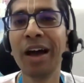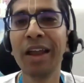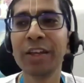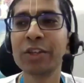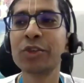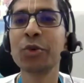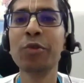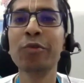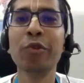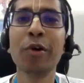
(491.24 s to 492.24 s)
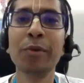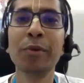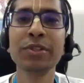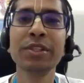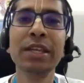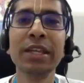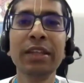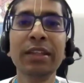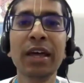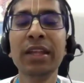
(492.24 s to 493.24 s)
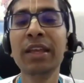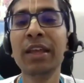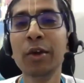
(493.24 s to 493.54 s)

అలా స్టోన్ ఫామ్లో వస్తే దాన్ని